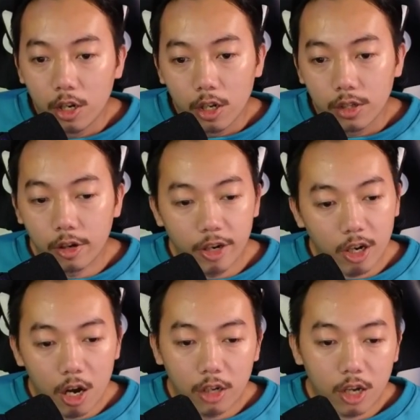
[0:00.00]
sau này
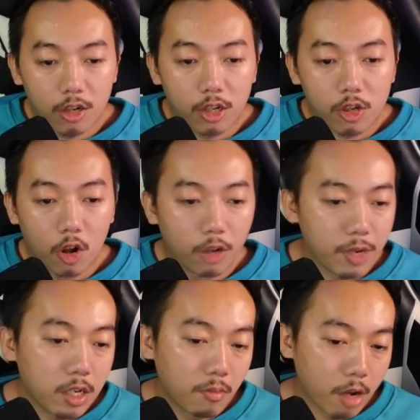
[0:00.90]
nó thời thời vô
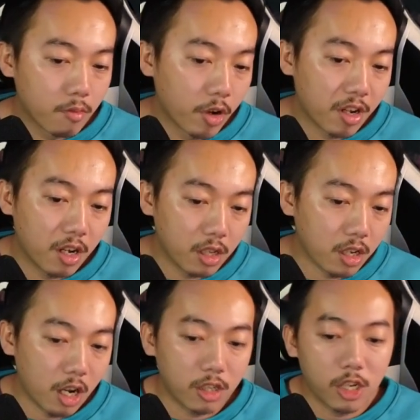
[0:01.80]
bây giờ một môi nắng
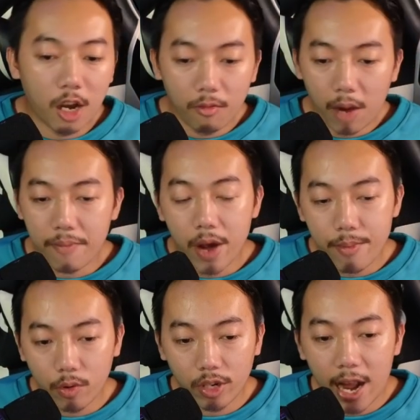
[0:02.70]
dạ trắng bạch pay
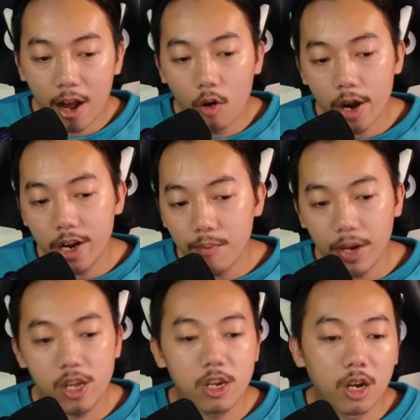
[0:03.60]
pro ha ok nó phải
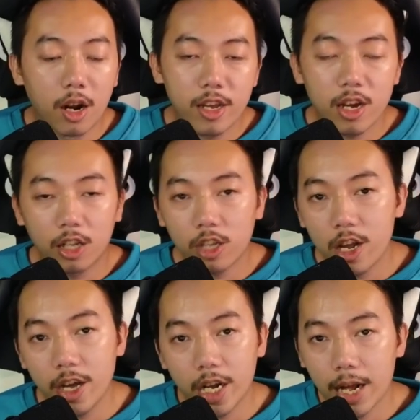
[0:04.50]
để dương clear
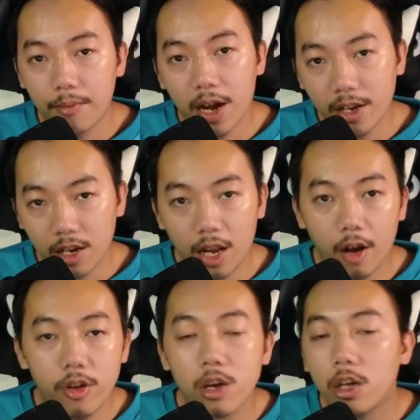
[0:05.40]
Telegram khách nắng
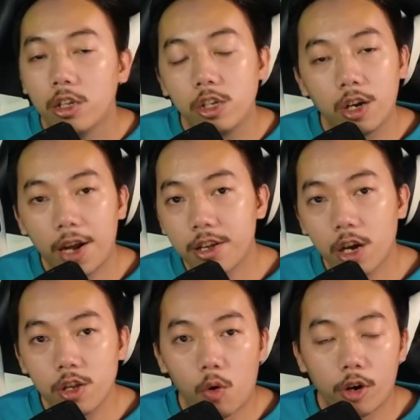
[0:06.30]
hói dương lên
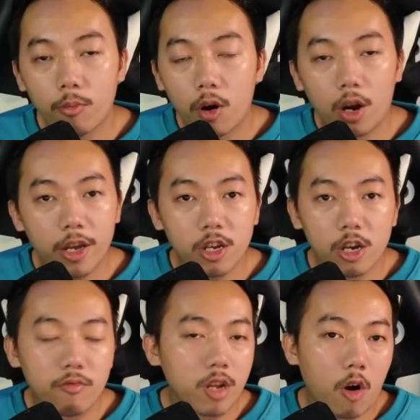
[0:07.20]
khơi hụt ra mua còn lên
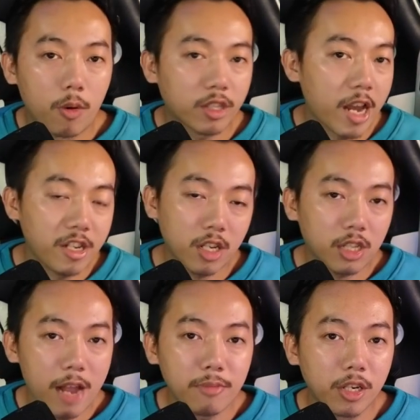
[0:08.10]
khơi video vận tay chest
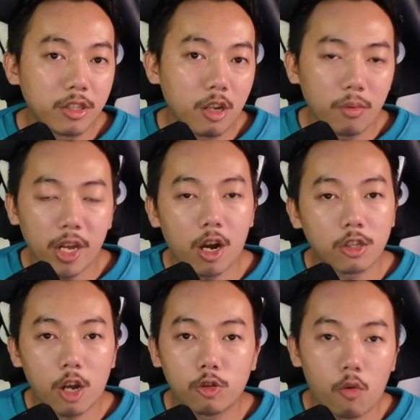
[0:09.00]
đấy mưa nhóm này nó
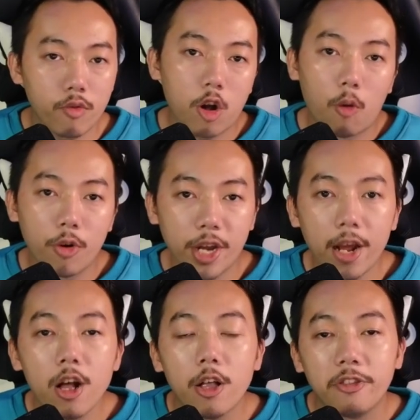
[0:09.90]
trong tục video môi
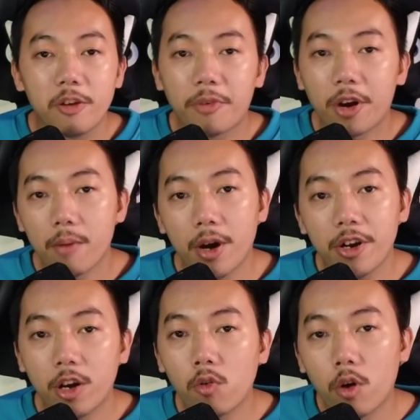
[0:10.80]
nè nhưng ra
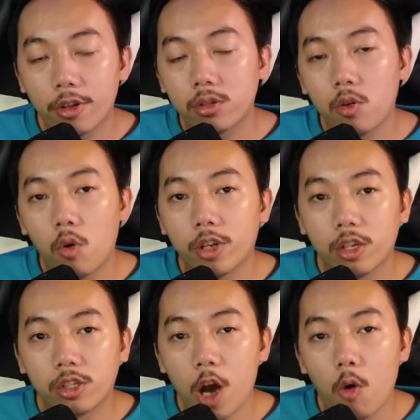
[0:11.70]
comment nè qua được qua
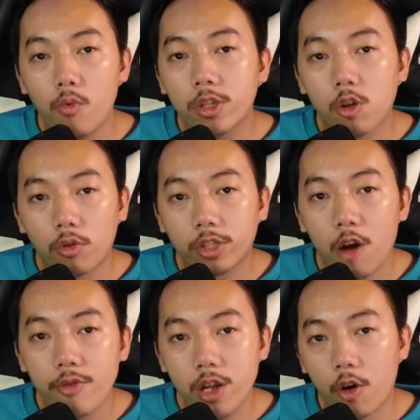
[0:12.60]
từ sell việc tục
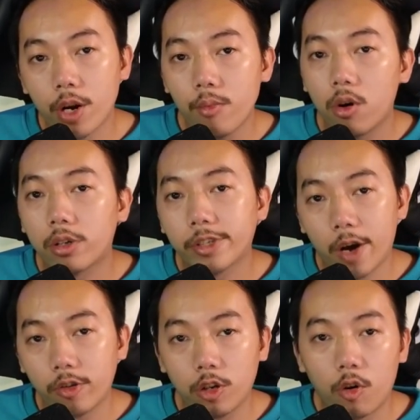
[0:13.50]
sell video rồi mua còn
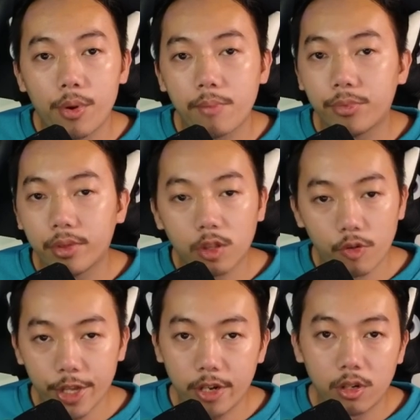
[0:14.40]
sell chưa hụt hiệp
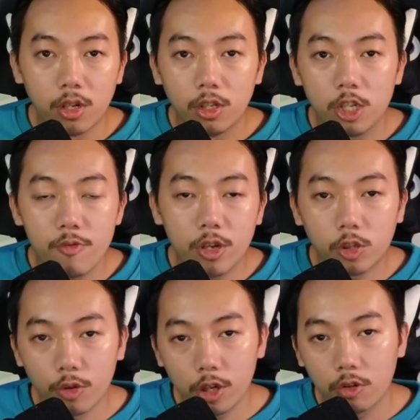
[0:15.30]
tục tẩy chưa biết
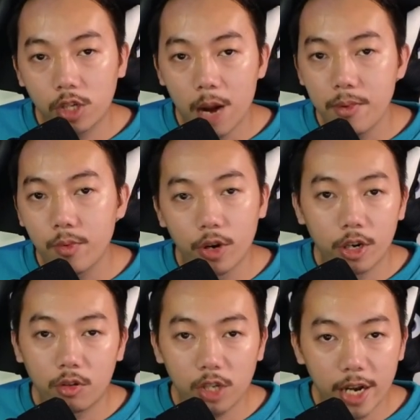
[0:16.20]
tục nó nòng chat people nó
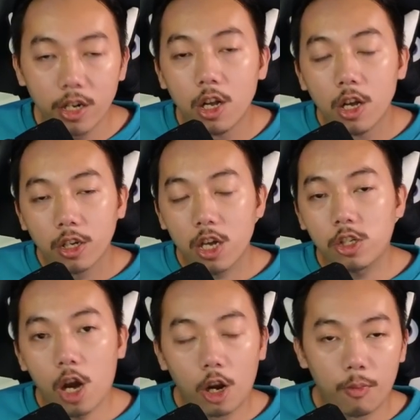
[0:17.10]
nòng chat khi
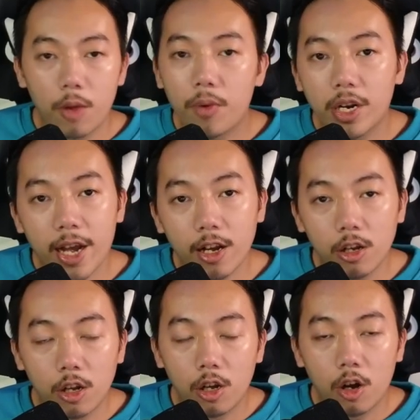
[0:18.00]
trong lúc nó về nó
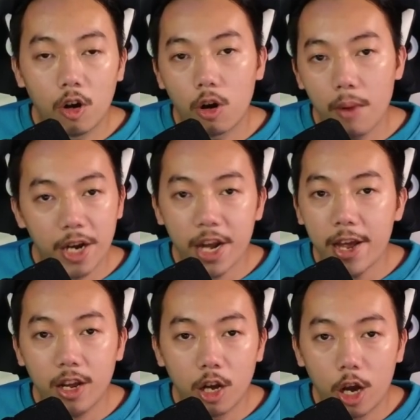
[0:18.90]
ở có bán
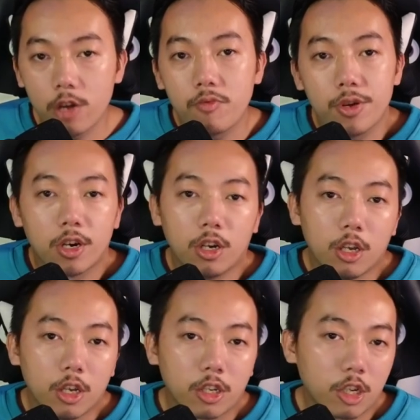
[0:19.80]
đẻ hơi vì
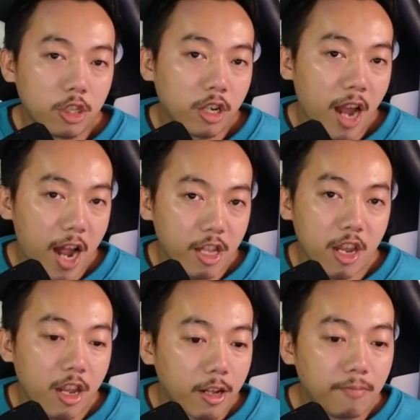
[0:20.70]
thật chỉ khách
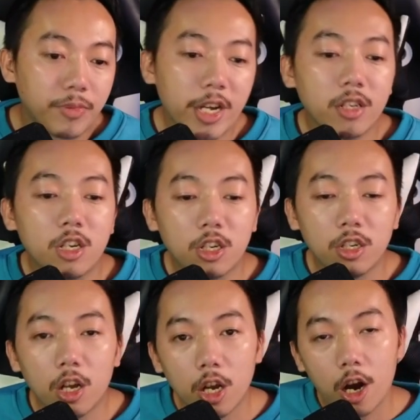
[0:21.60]
đi chẳng
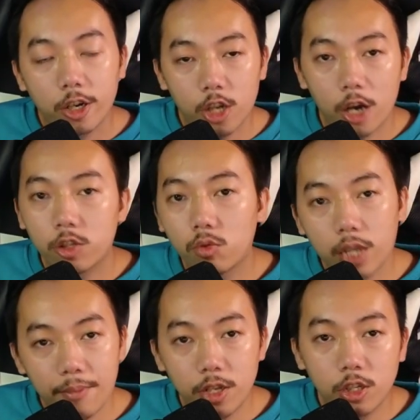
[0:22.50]
dương ở trong cái tủ
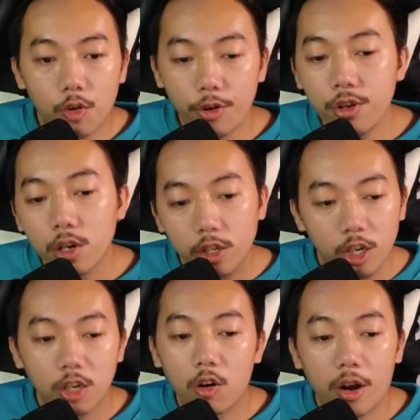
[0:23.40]
sạp dính xuống
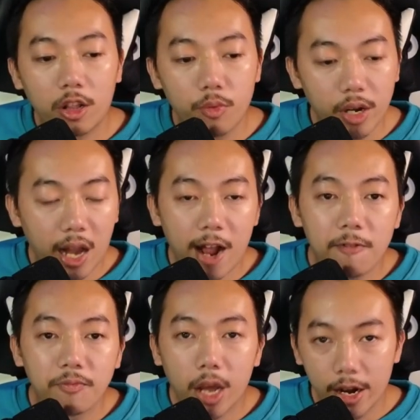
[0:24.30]
dương còn là thua cá
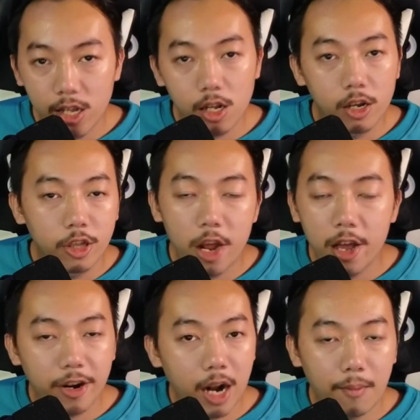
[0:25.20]
clear rồi
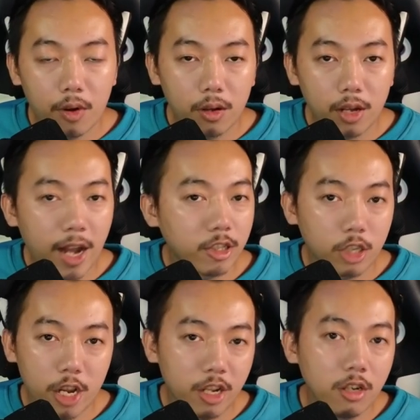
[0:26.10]
Telegram khách
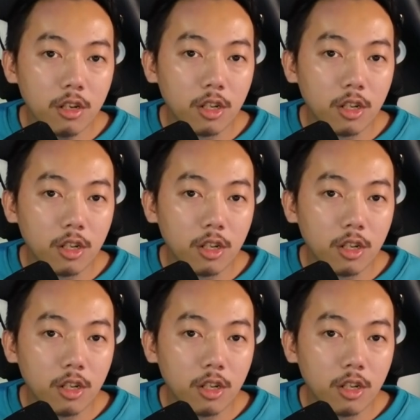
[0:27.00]
tranh tới